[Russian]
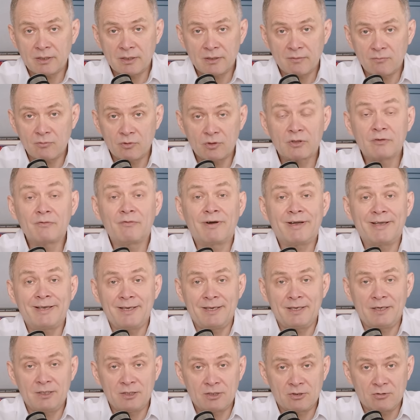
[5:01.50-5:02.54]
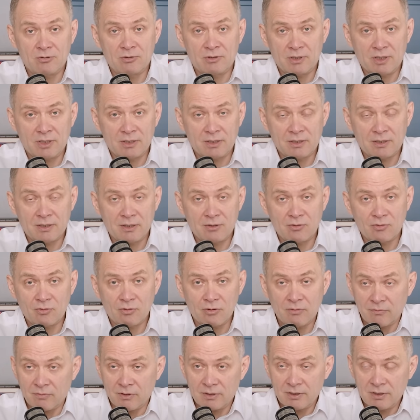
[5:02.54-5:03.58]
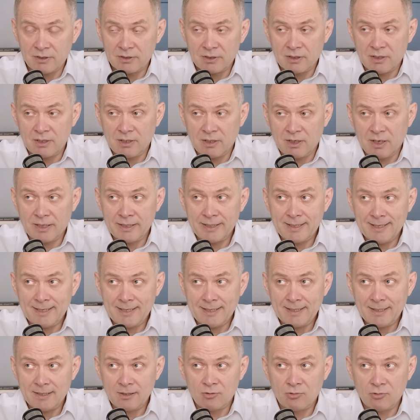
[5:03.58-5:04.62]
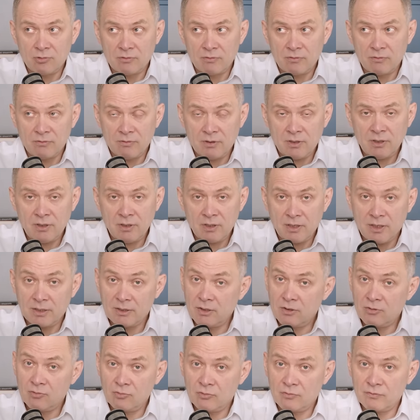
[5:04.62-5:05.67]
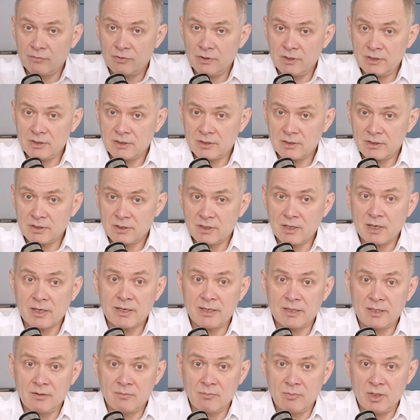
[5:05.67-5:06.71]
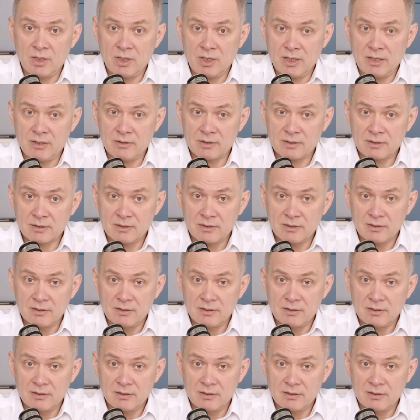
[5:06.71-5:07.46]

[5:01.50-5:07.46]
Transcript: того, твои результаты как руководителя, они идут вверх, они идут вниз, как они меняются.